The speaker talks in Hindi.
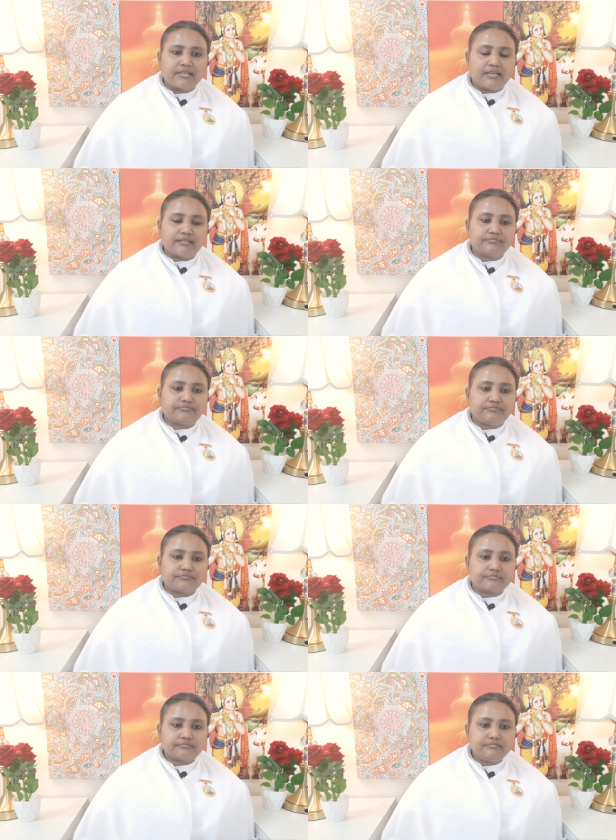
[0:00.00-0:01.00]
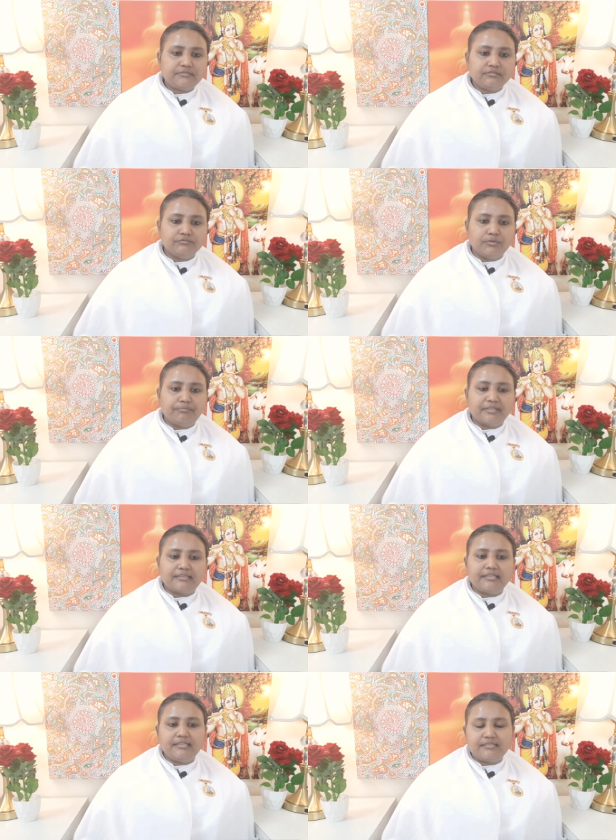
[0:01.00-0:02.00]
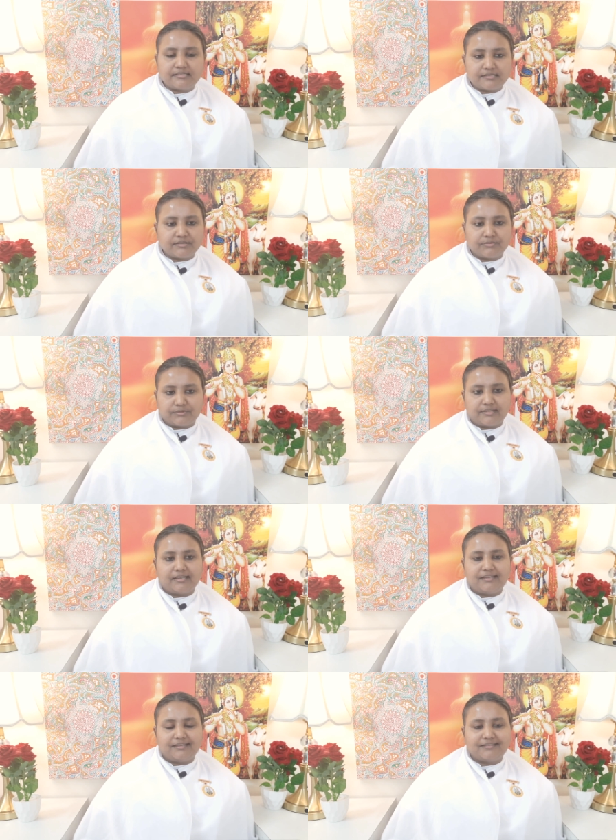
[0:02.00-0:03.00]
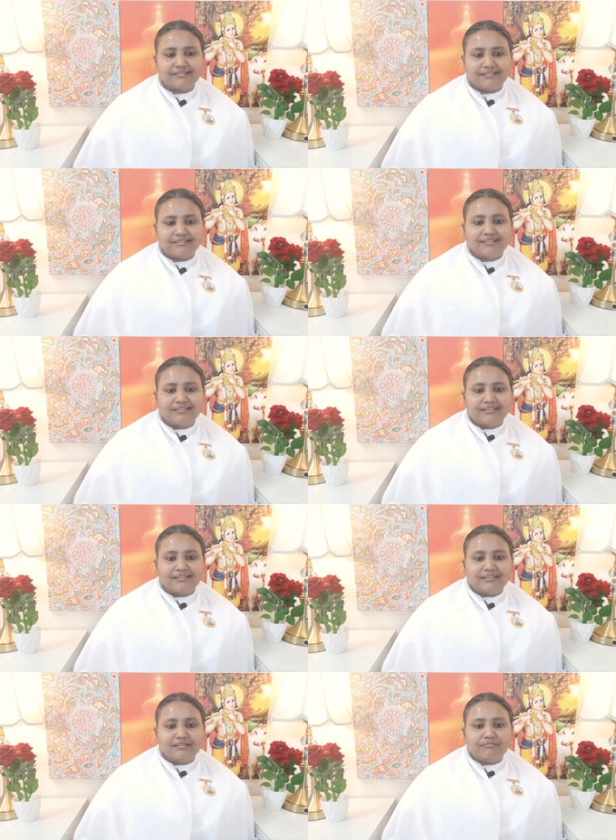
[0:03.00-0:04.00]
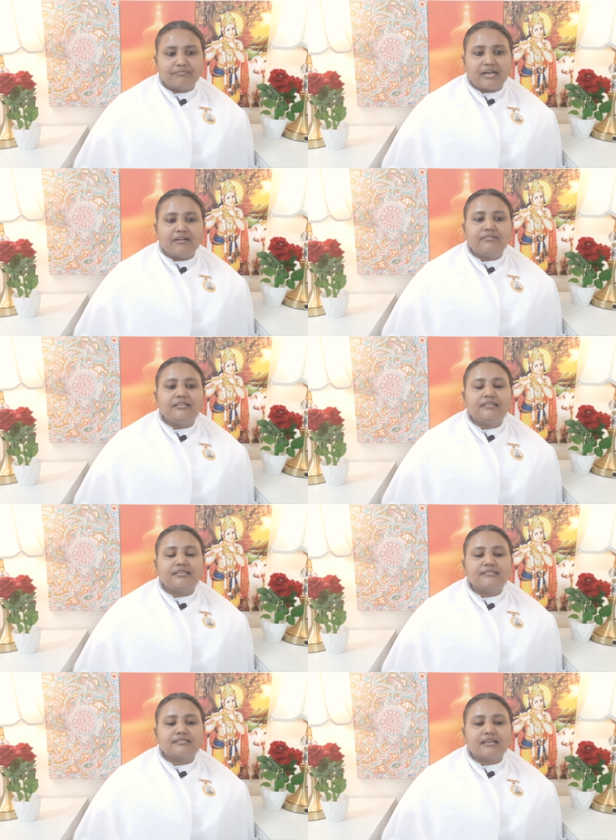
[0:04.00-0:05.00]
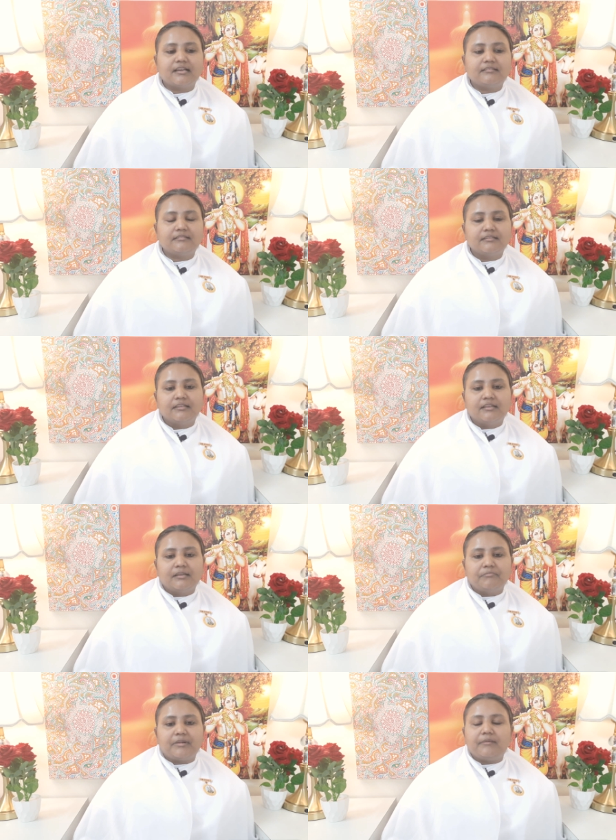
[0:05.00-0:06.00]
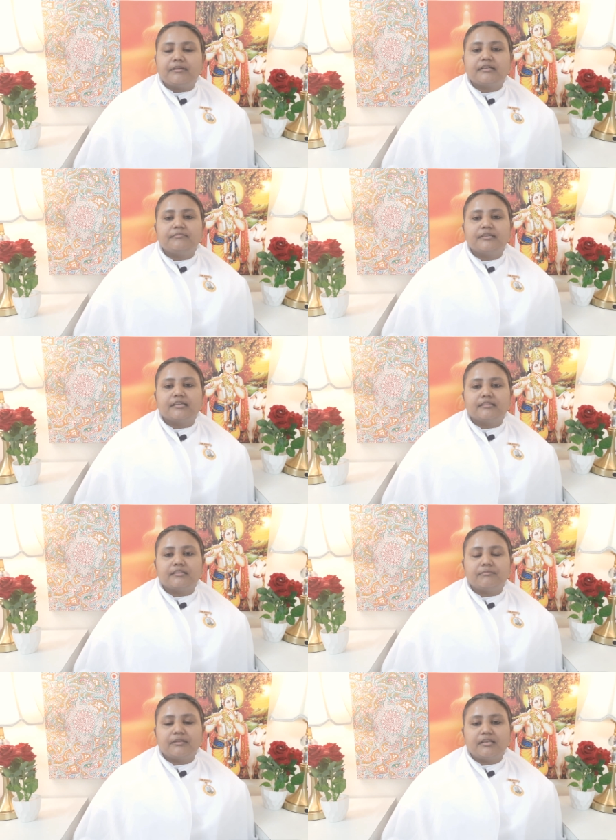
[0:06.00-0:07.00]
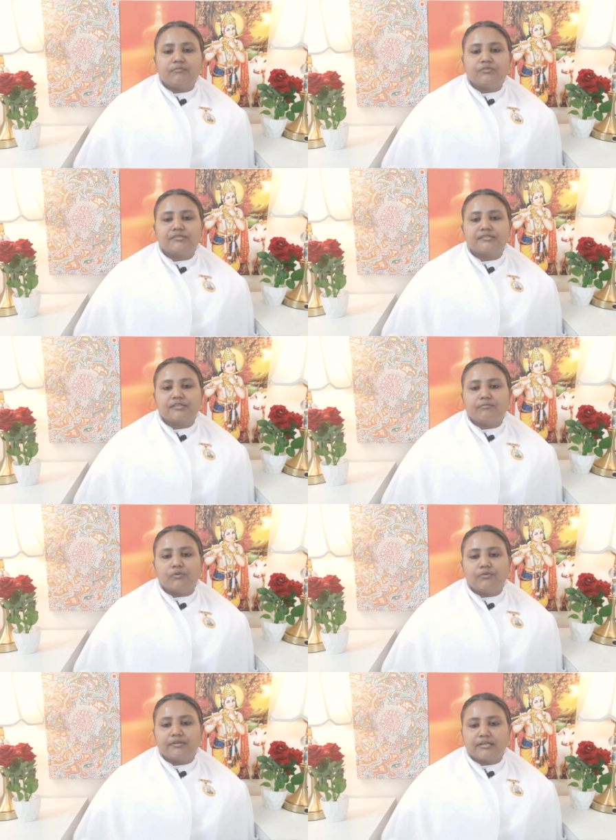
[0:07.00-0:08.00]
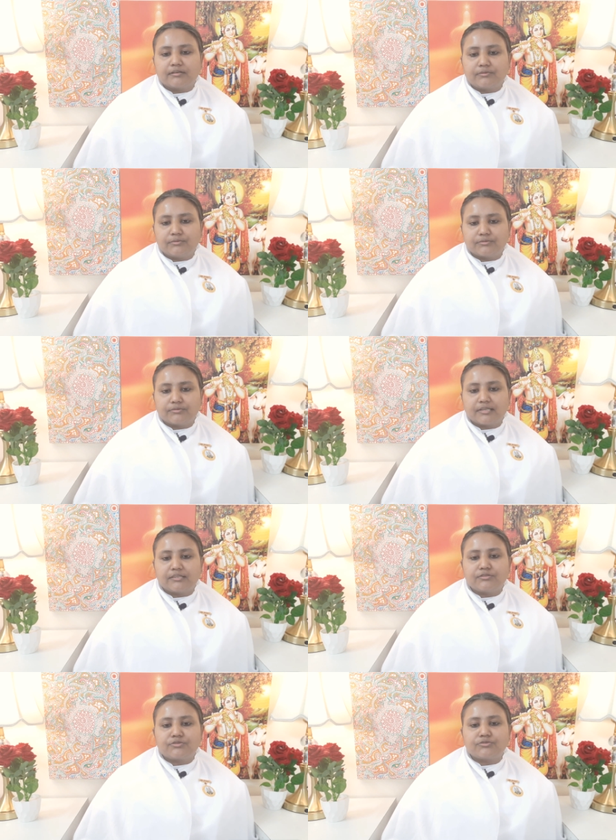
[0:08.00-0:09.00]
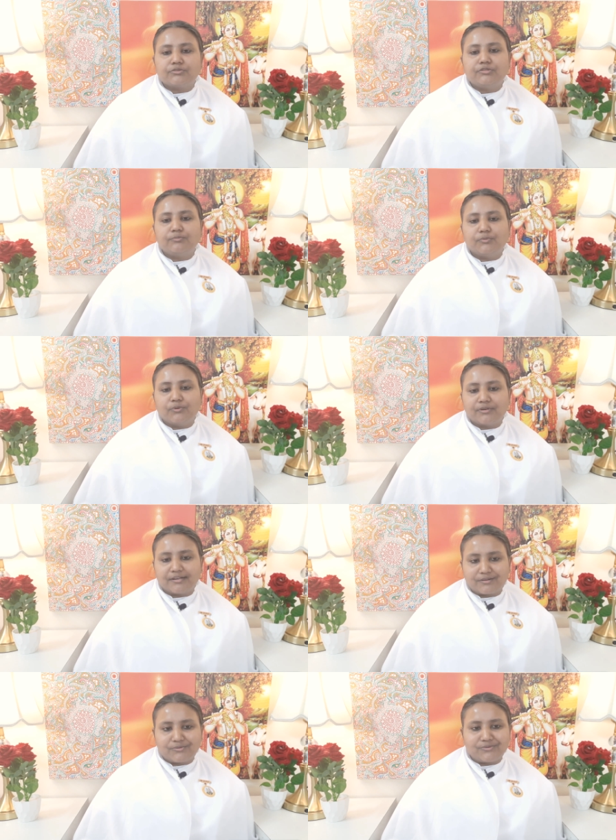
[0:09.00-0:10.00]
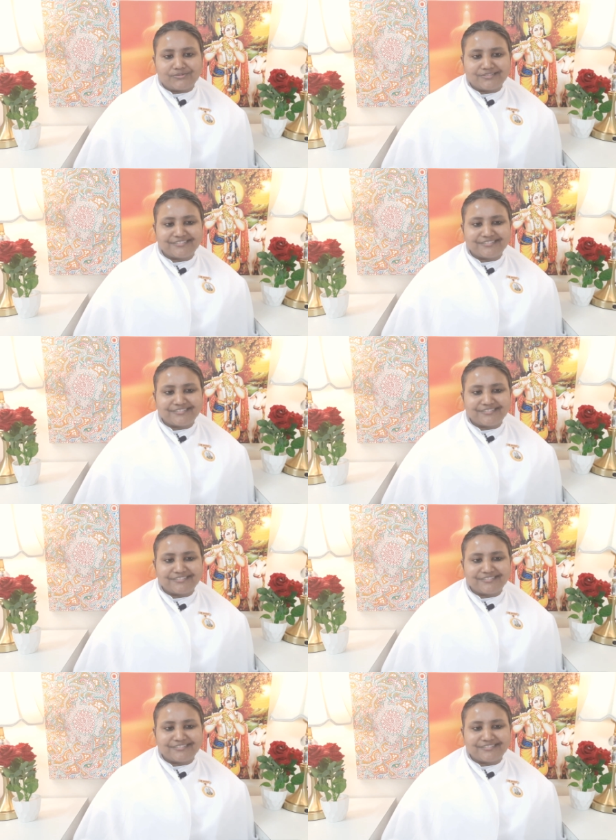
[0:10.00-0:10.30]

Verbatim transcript: है वो पतीत से होता है है ना पावन के साथ बाबा कभी कहते भी ना मुझसे मोह रखो तो कहते शुद्ध मोह रखो